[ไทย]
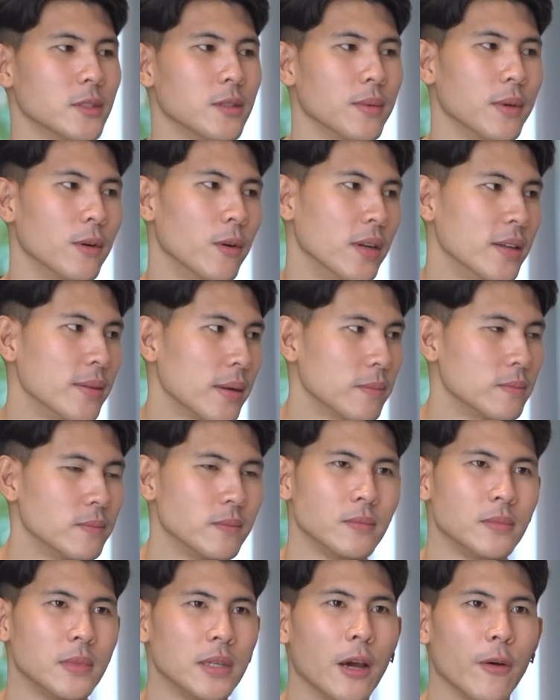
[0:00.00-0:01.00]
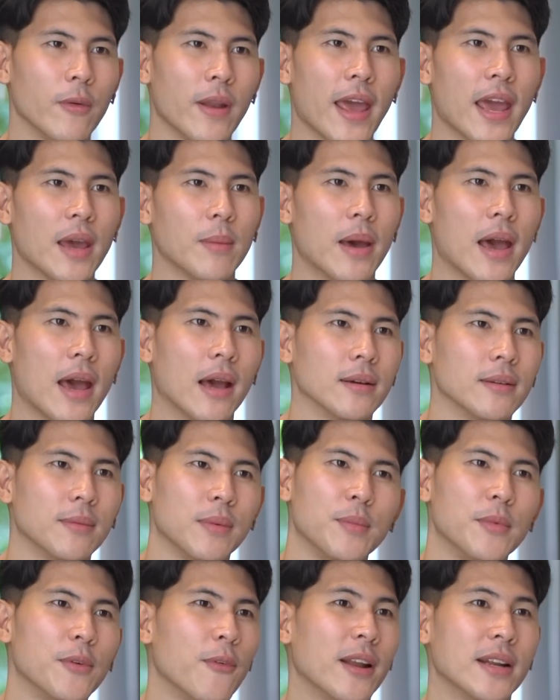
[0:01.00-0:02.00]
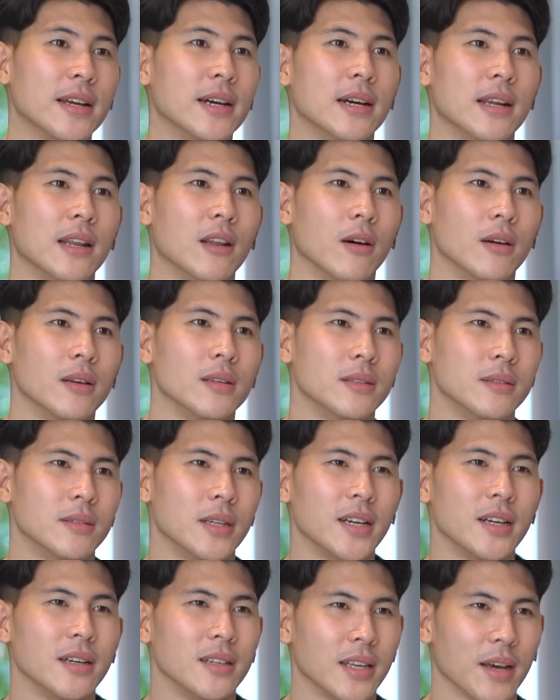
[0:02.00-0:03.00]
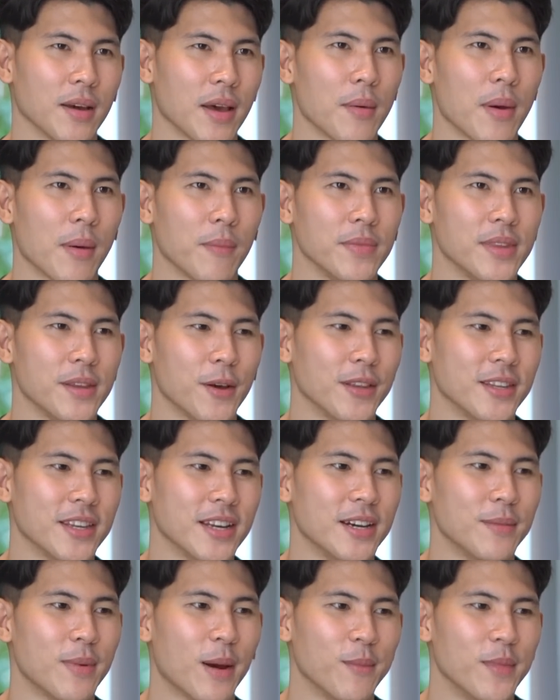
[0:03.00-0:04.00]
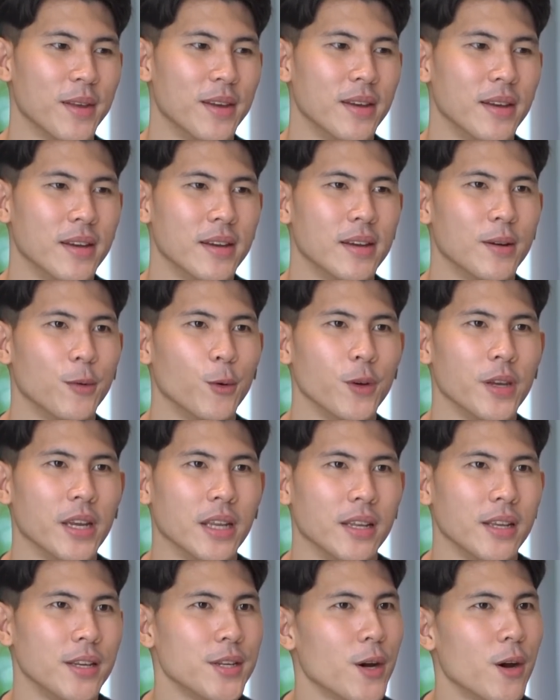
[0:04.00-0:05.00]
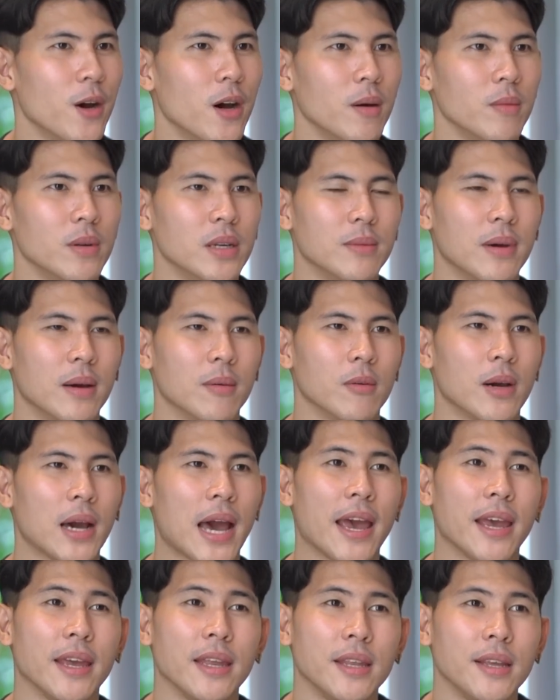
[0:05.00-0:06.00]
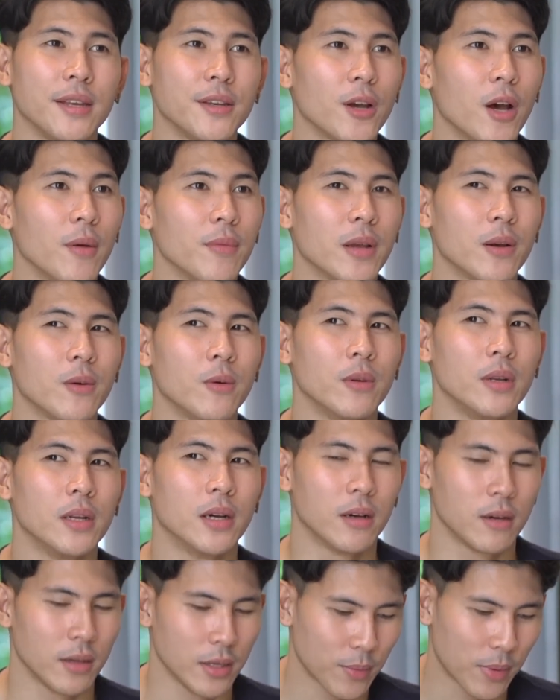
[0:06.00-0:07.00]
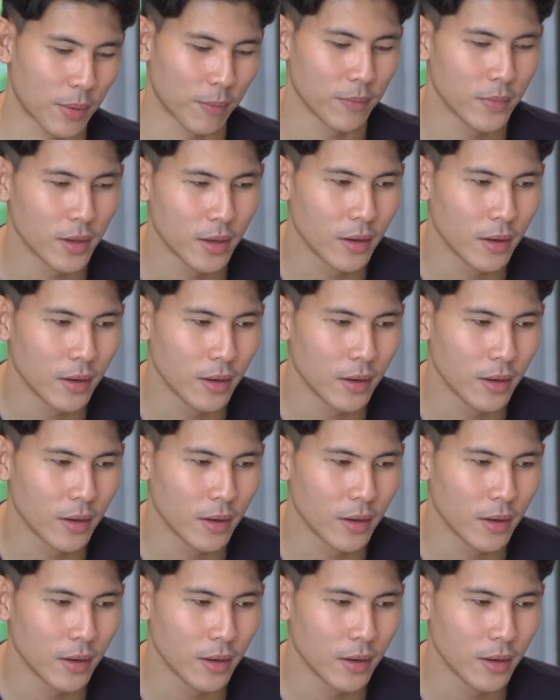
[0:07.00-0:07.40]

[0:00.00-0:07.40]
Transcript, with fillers: เป็นคนที่แบบแน่วแน่มากไม่มีวันเขินหรอกแต่ก็แบบเจอแบบผู้หญิงที่ชอบหรือแบบใครที่ชอบสักคนหนึ่งเขาก็จะแบบ